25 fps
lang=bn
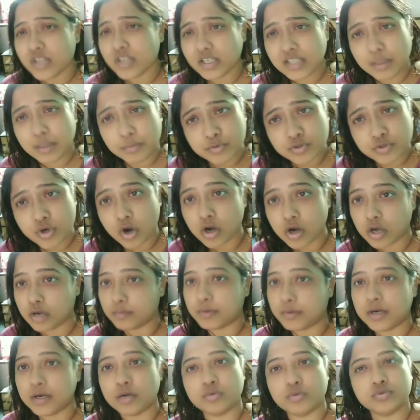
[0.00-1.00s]
তারপর
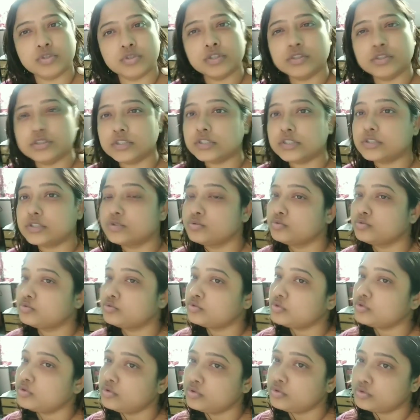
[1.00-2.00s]
সকালবেলা উঠে জাস্ট
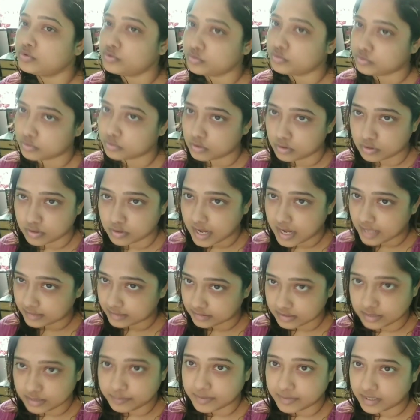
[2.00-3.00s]
দুটো
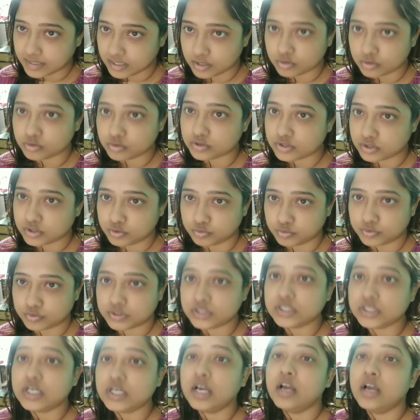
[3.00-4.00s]
হাতে বানানোর যে
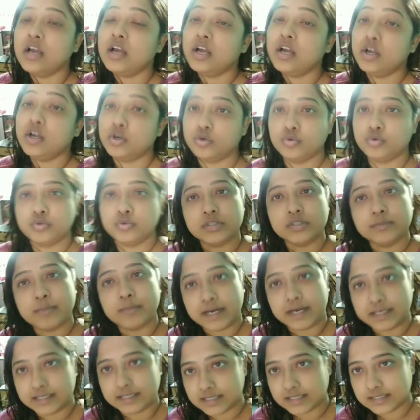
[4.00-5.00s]
রুটি রুটি
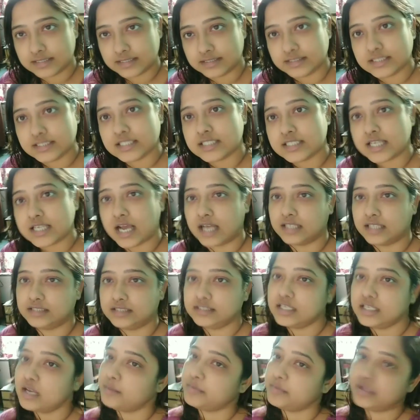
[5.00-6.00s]
বাটার দিয়ে চা
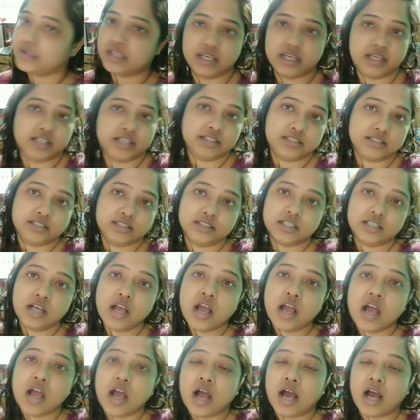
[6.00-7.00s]
দিয়ে আমি খেয়েছি
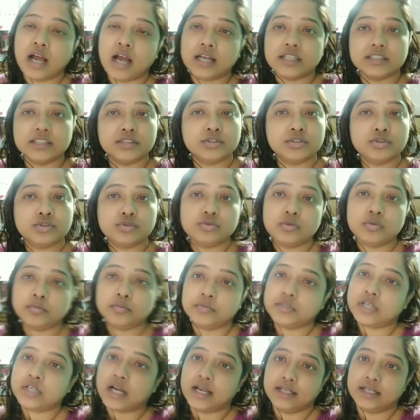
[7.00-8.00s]
আর কিচ্ছু
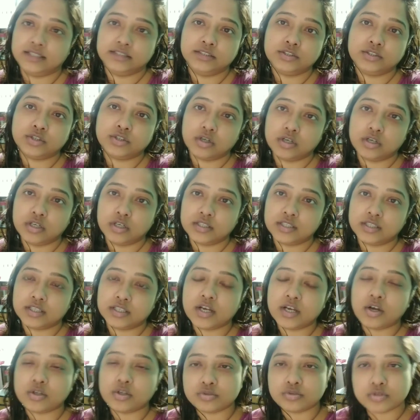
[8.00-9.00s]
আমি খাইনি সকাল
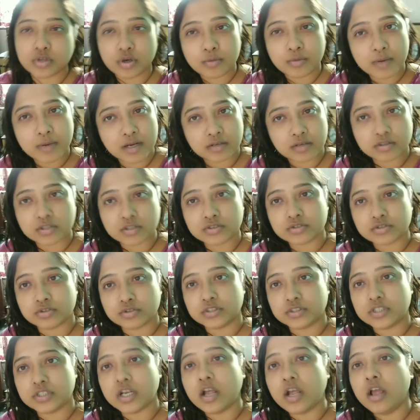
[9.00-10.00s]
থেকে অতটাও ভালো না
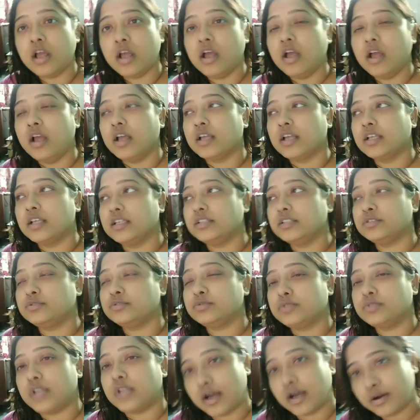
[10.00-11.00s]
শরীরটা কিন্তু
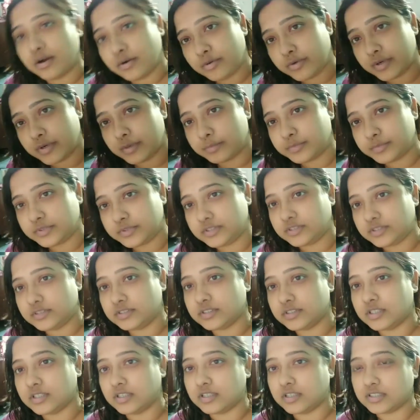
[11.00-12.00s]
তাও আমি
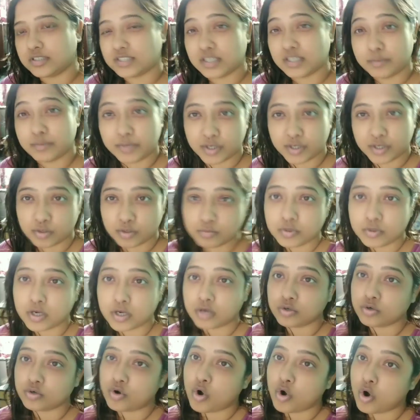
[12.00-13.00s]
আজকে বেরোবো
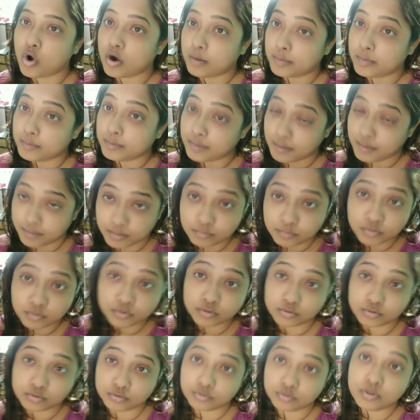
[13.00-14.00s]
কারণ ঘ আমার বাবা
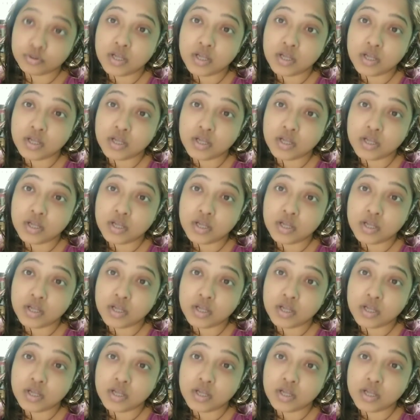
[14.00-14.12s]
বলতো